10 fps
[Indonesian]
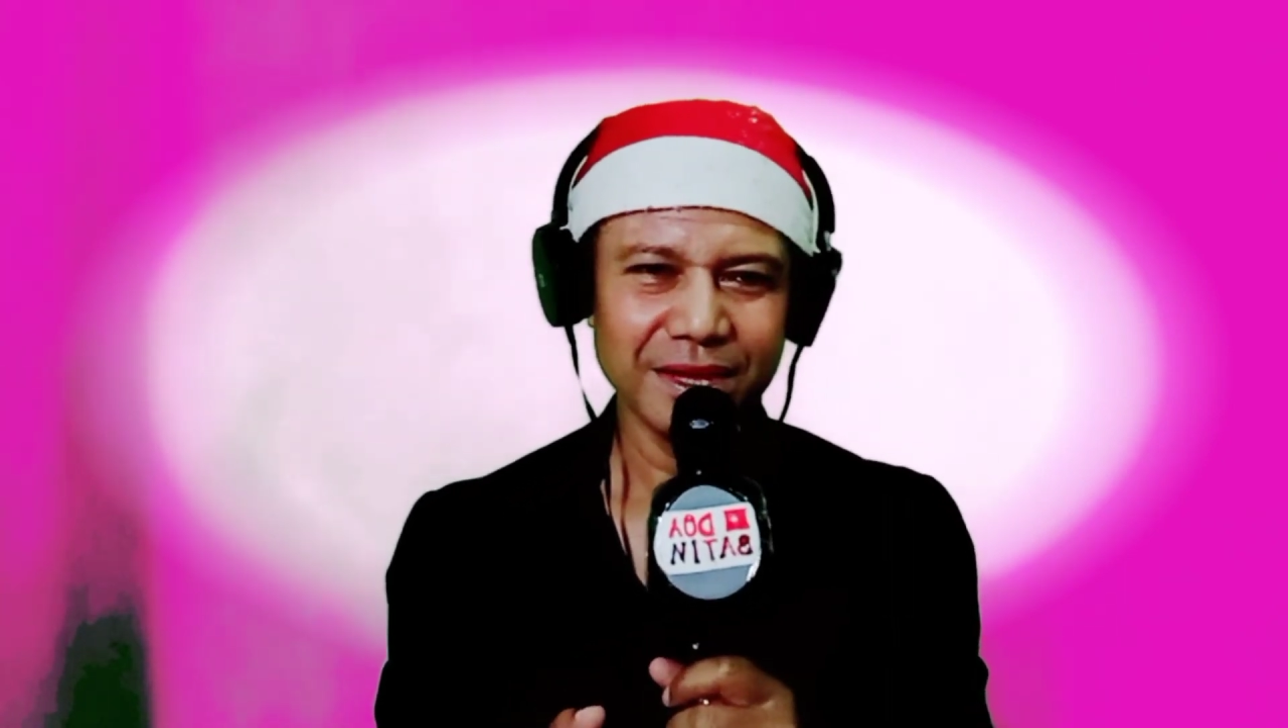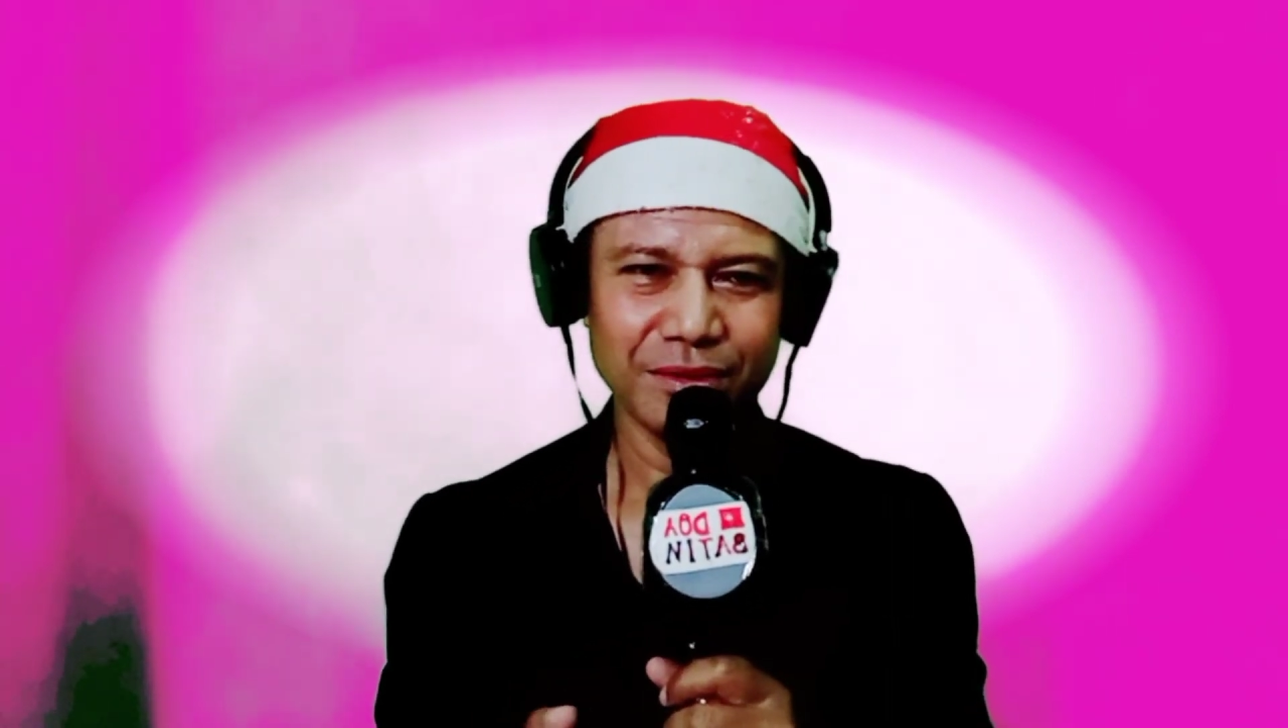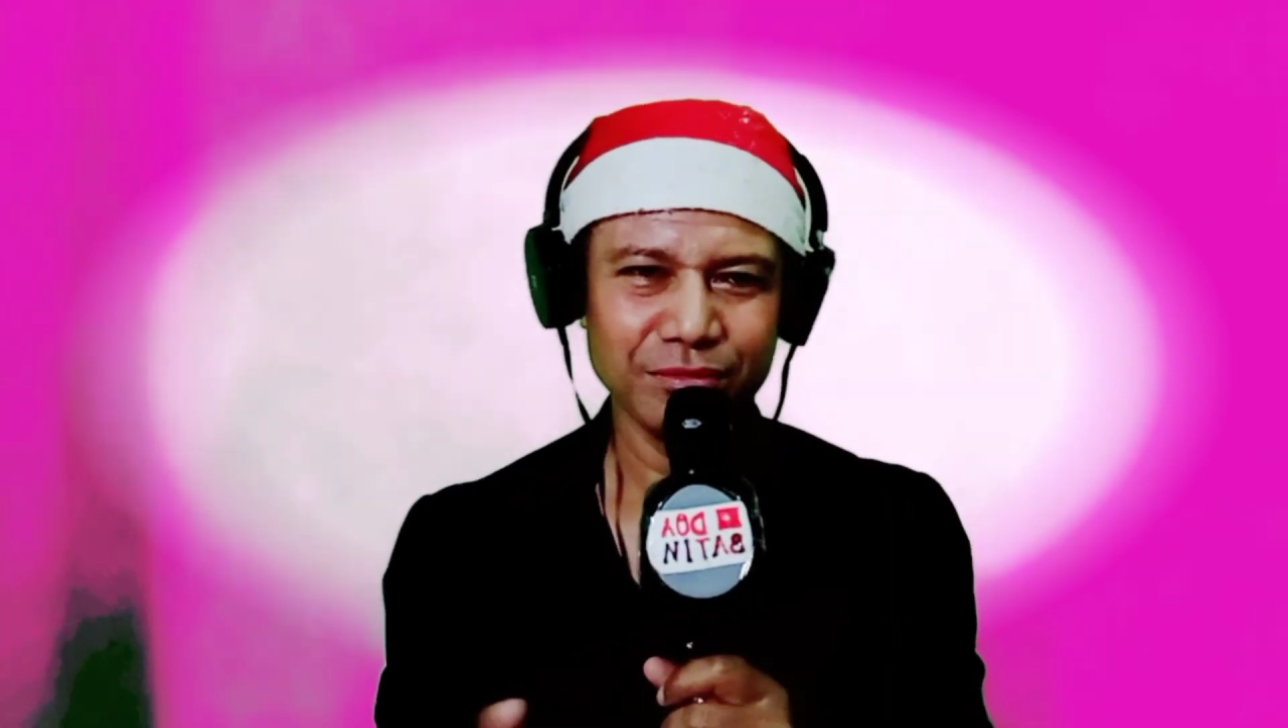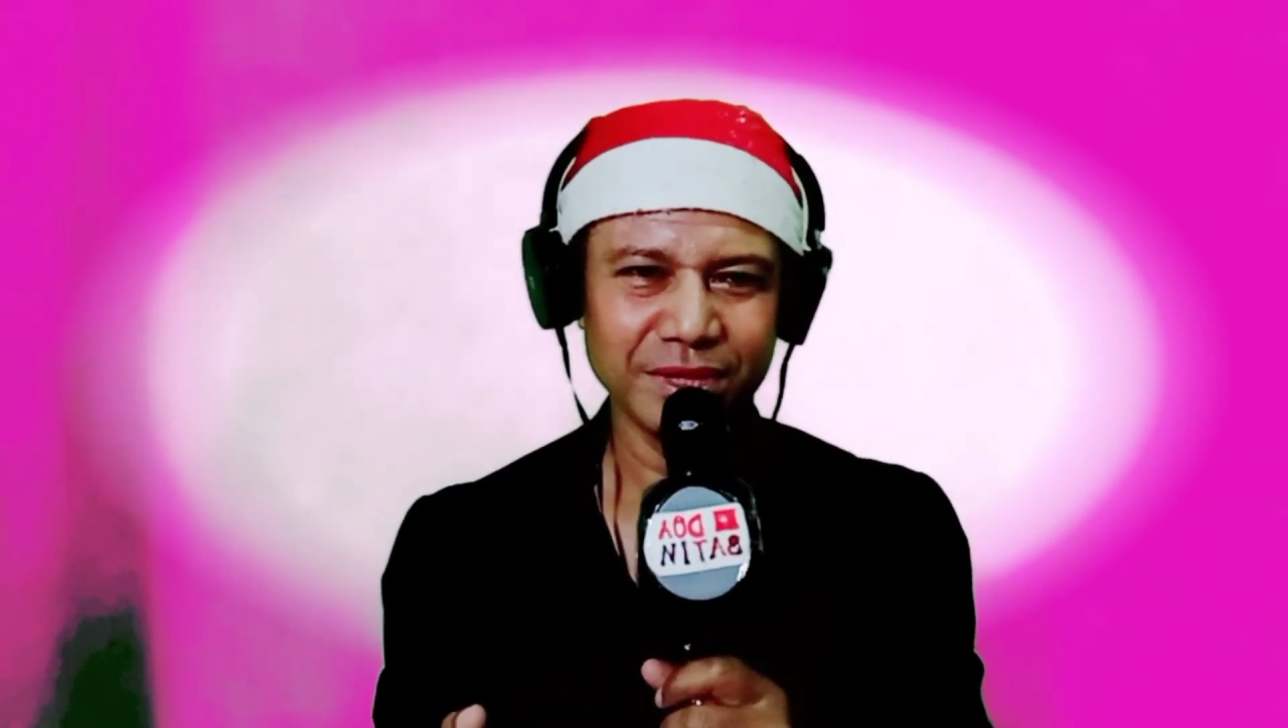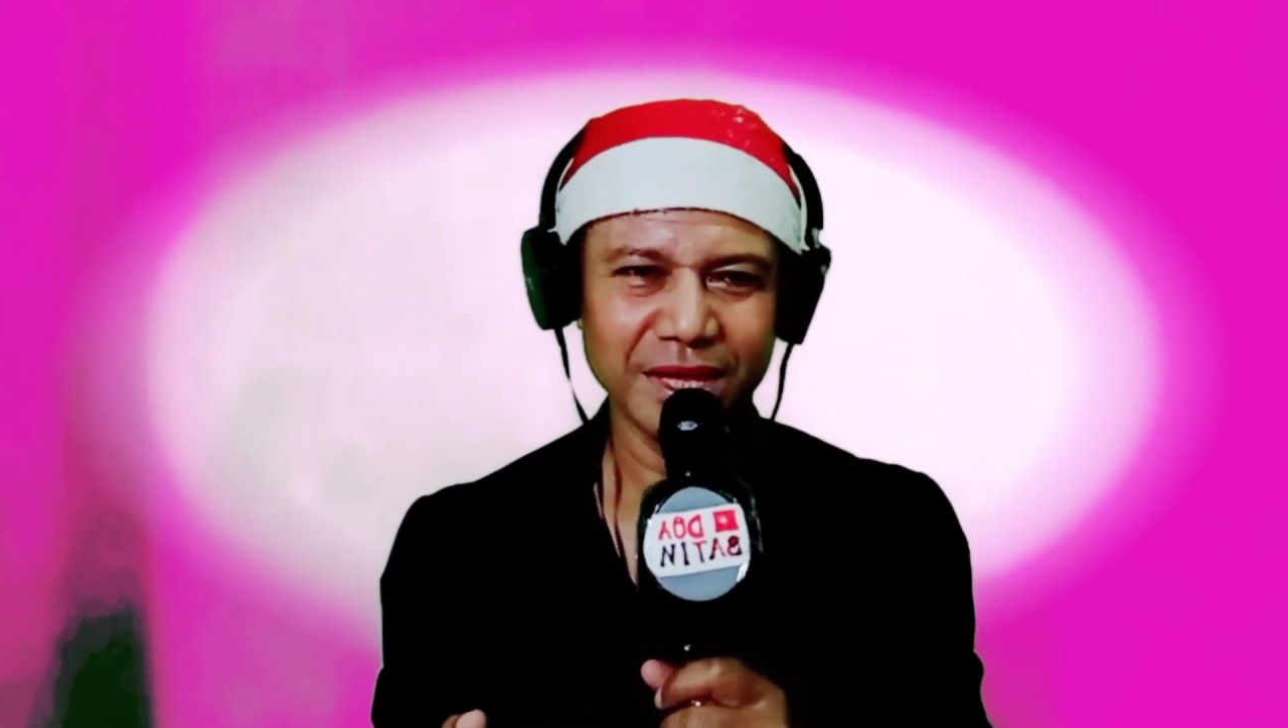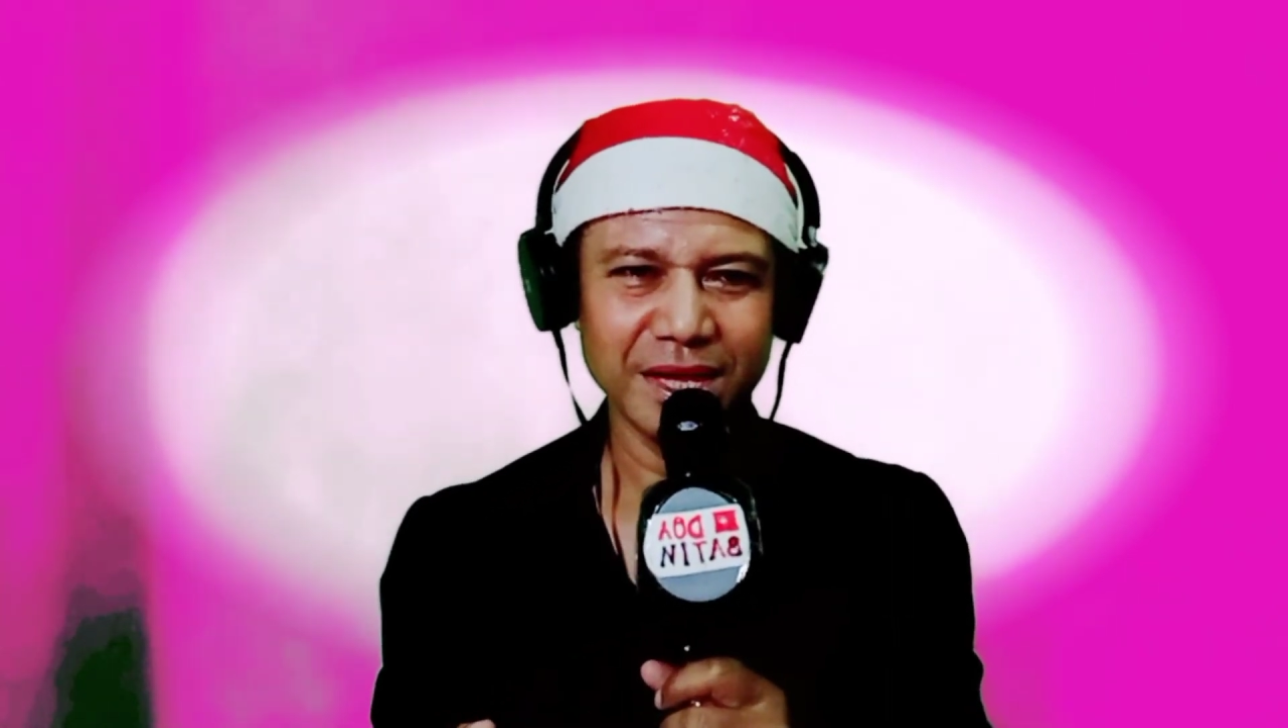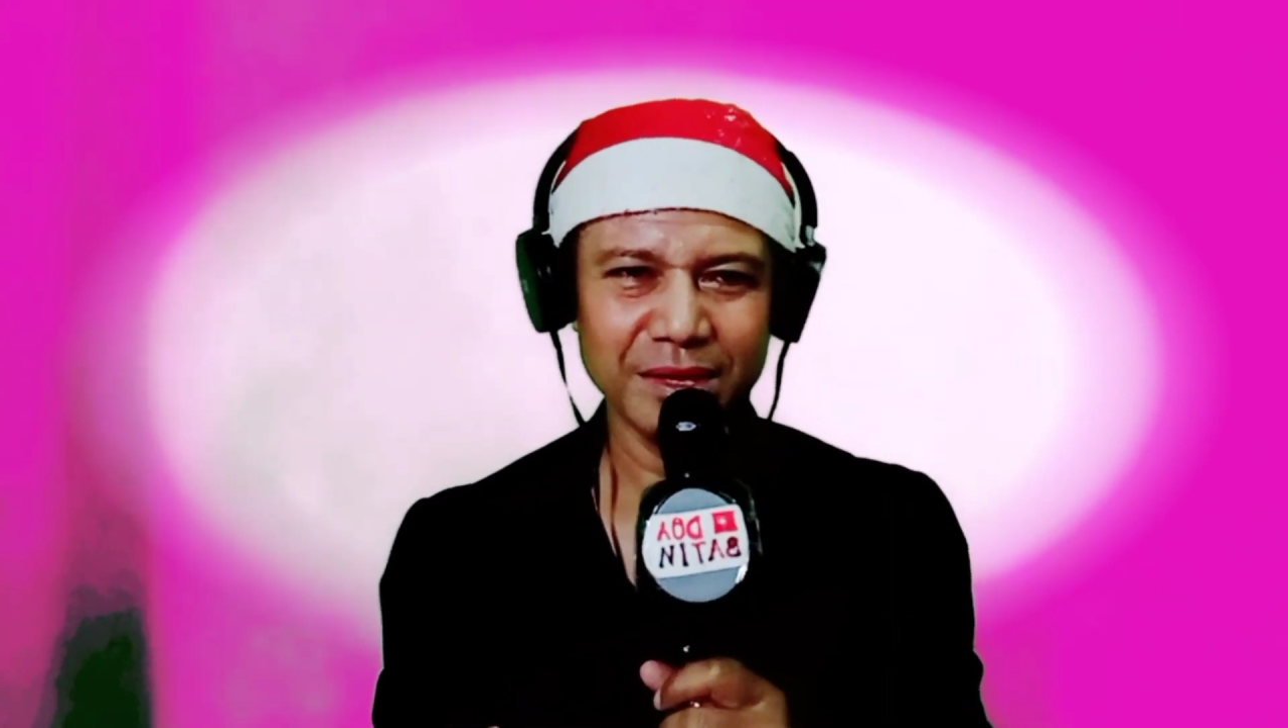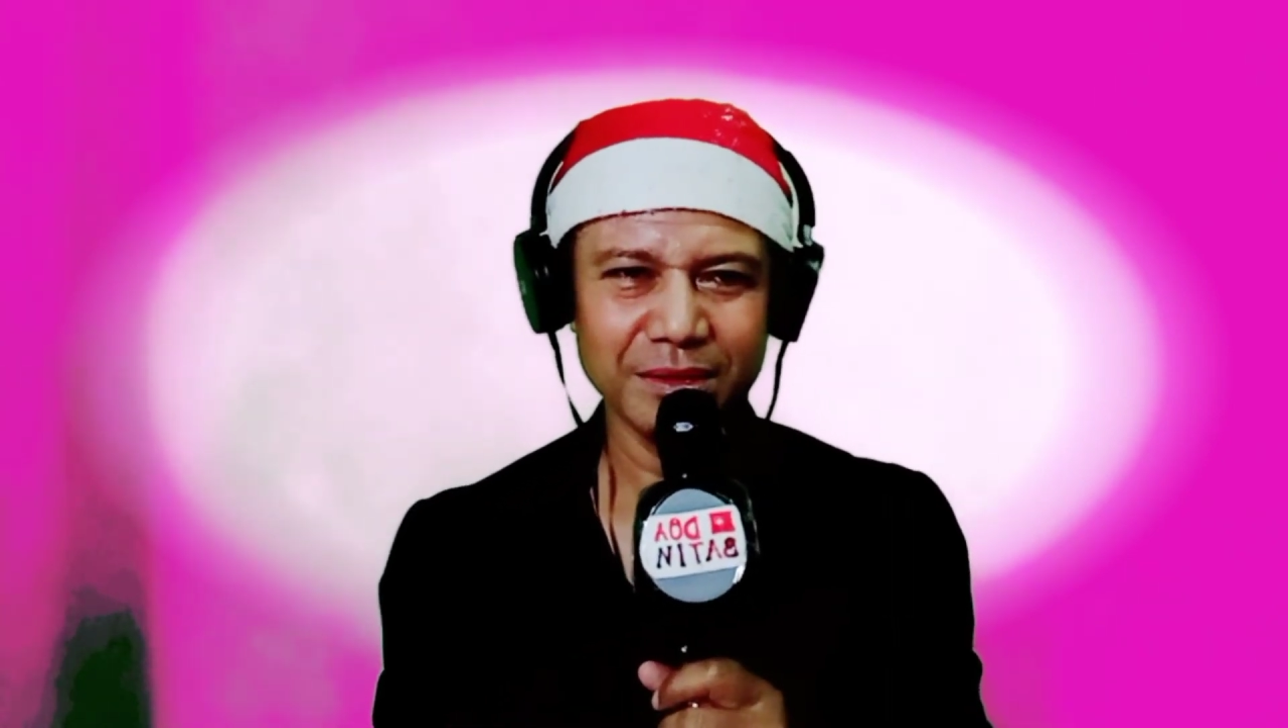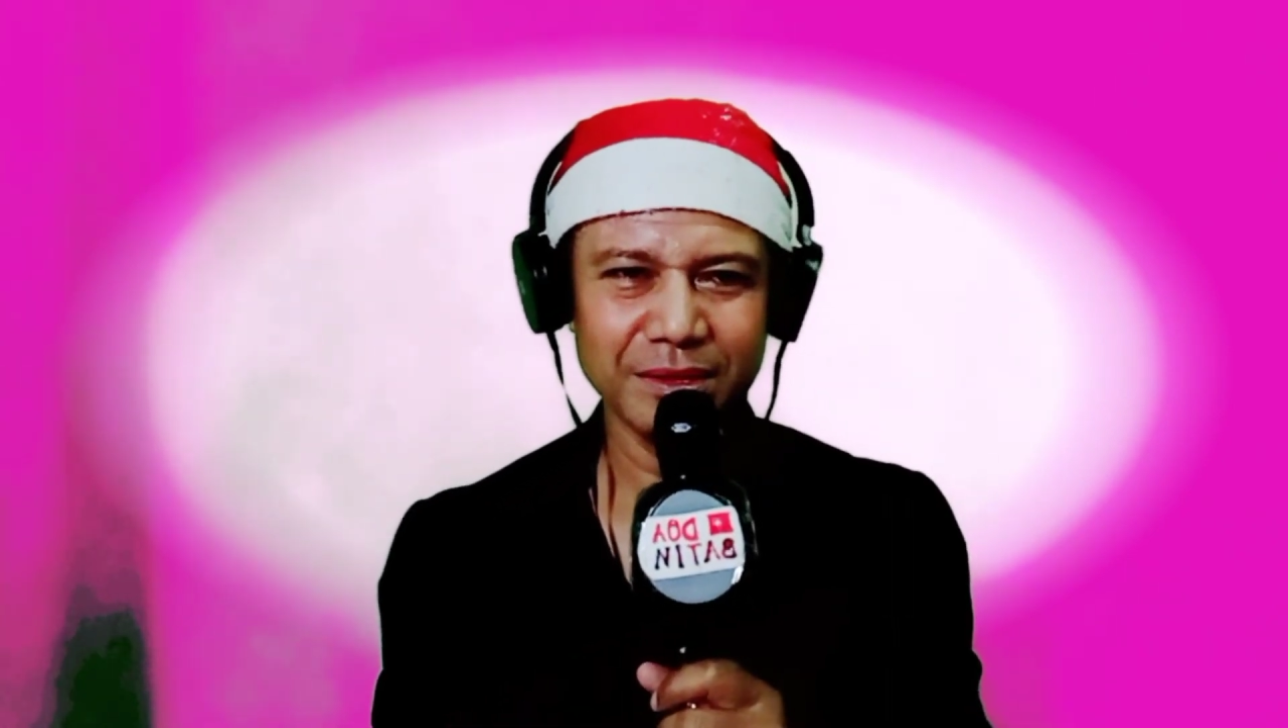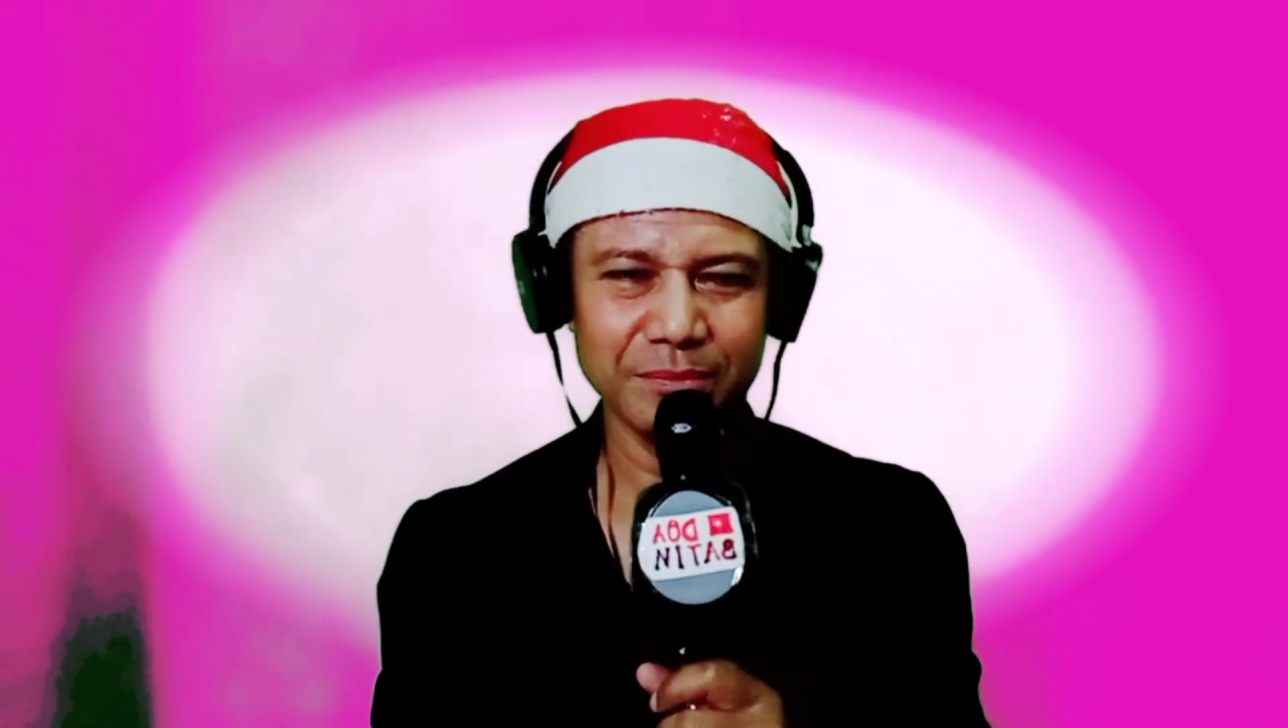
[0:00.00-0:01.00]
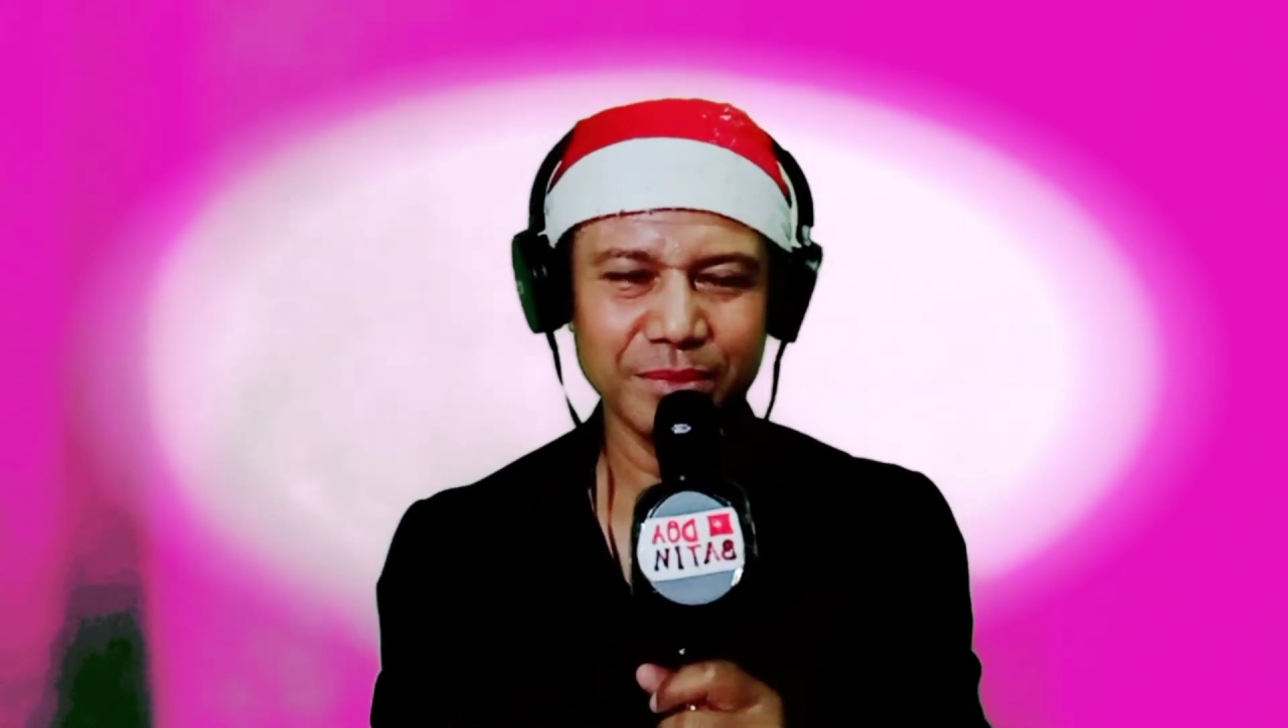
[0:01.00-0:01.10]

Ruteng,